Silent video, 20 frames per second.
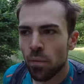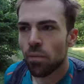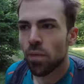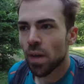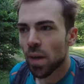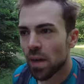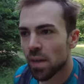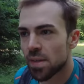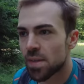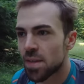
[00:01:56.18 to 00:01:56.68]
Wie
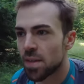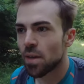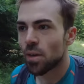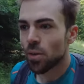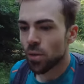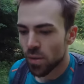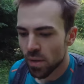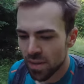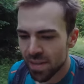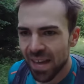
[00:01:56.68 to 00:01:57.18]
ihr gerade sehen
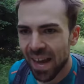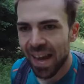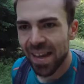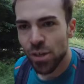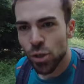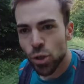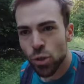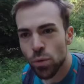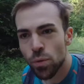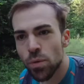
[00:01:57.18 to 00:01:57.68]
konntet,
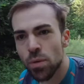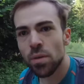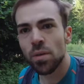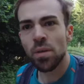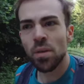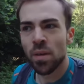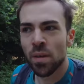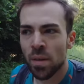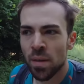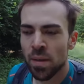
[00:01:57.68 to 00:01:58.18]
drei
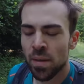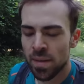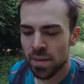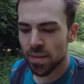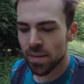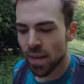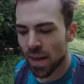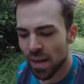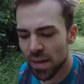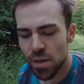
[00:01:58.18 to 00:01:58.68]
Stunden
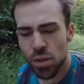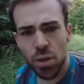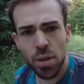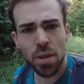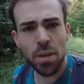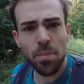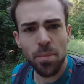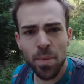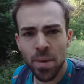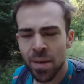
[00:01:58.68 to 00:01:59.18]
sind
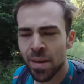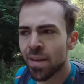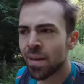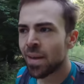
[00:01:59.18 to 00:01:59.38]
angeschrieben.